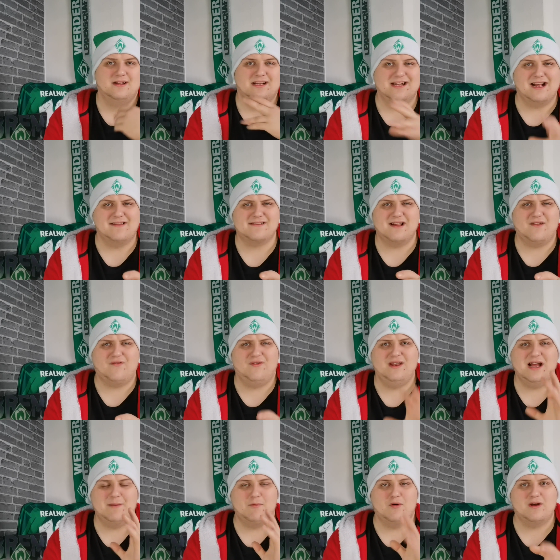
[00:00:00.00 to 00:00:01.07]
Ganz, ganz
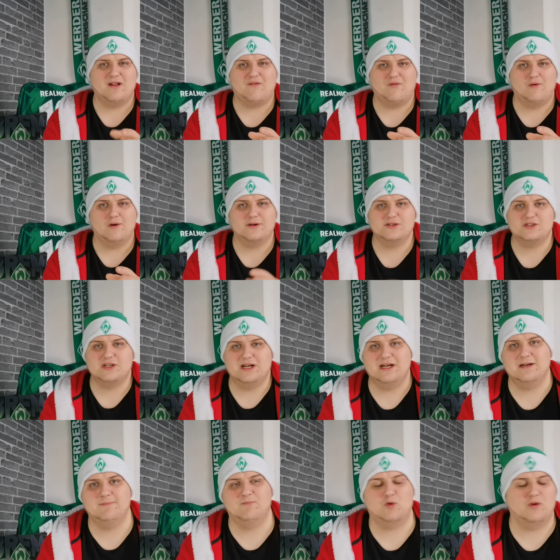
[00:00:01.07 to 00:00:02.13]
viele haben auch jetzt
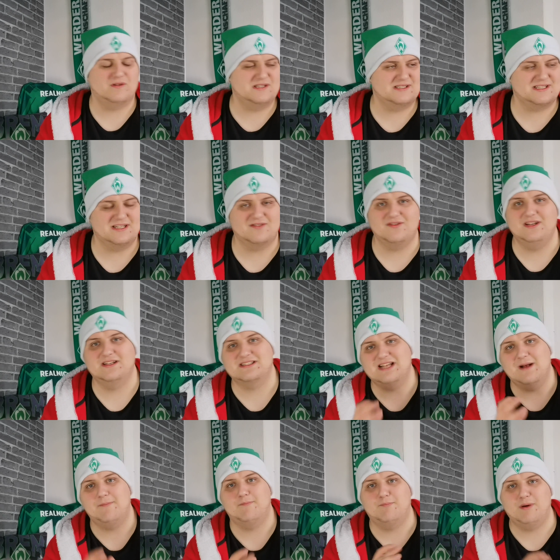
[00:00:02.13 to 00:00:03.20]
vorgeschlagen, oder was ist ganz viele, es
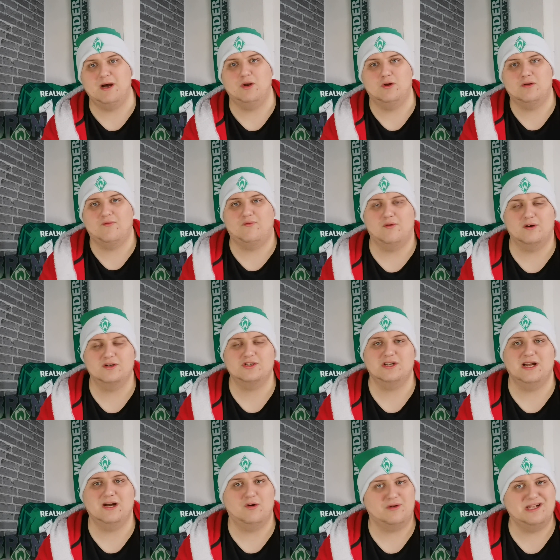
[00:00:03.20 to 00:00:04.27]
haben ein paar Leute
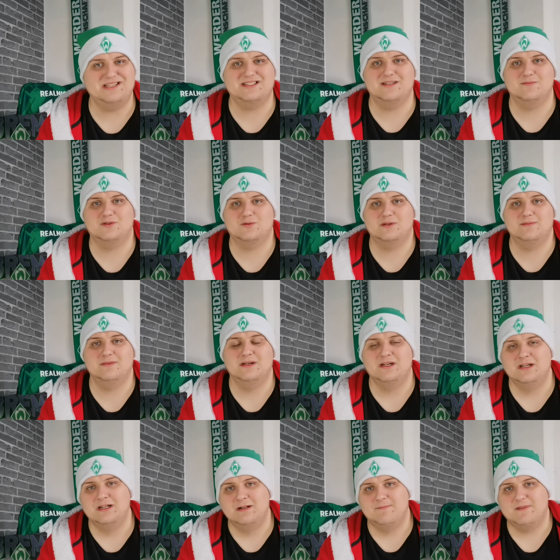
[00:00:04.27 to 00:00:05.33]
vorgeschlagen, auch gestern im Stream,
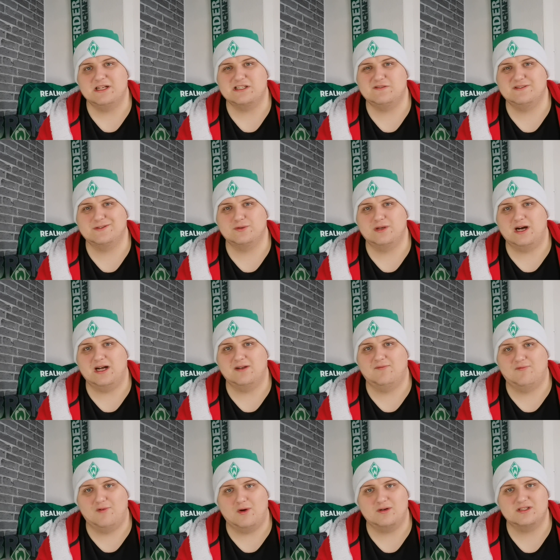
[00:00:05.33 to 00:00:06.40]
dass wir so eine Art
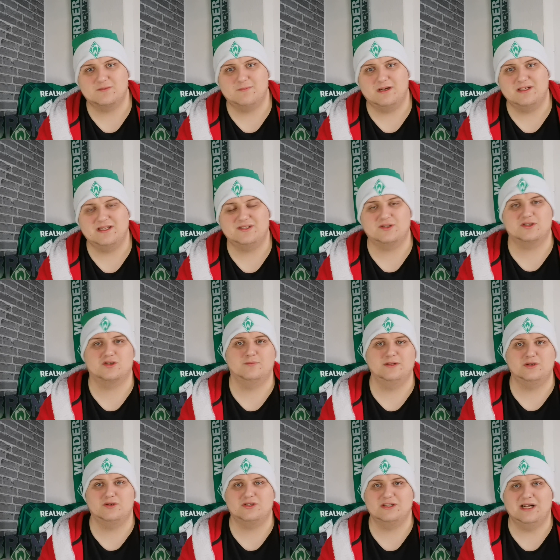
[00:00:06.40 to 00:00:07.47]
Vlogs machen, dass ich euch so
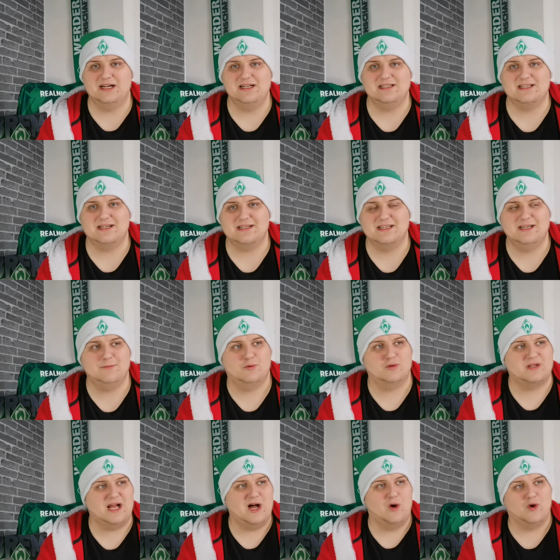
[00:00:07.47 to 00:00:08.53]
mit durch den Alltag nehme
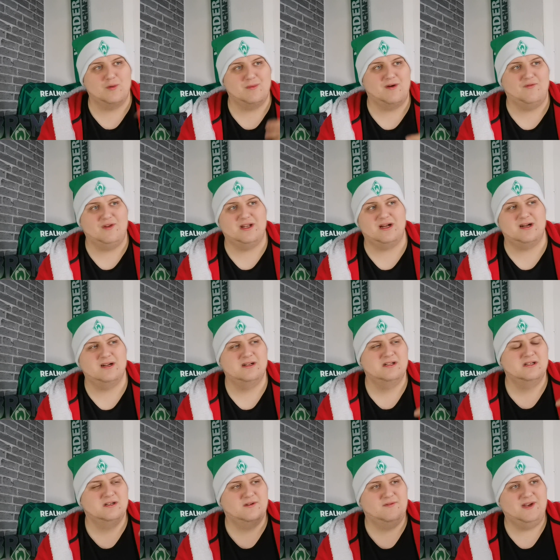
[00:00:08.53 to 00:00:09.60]
und da auch immer wieder
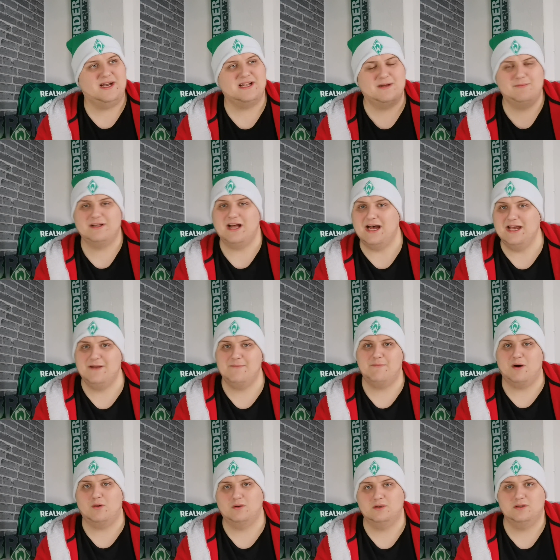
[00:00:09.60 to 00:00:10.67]
wer damit
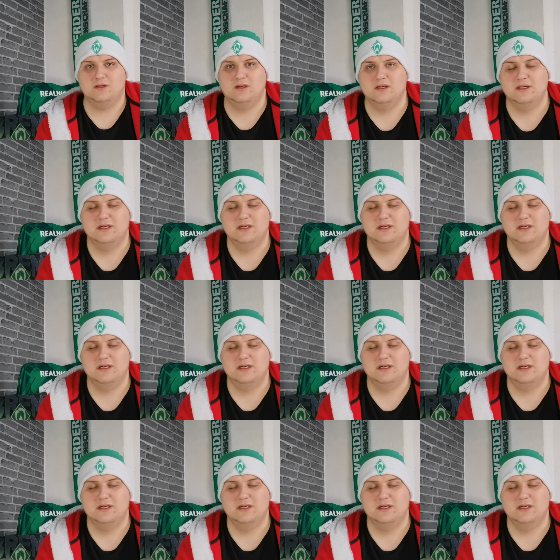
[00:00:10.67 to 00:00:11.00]
einbaue.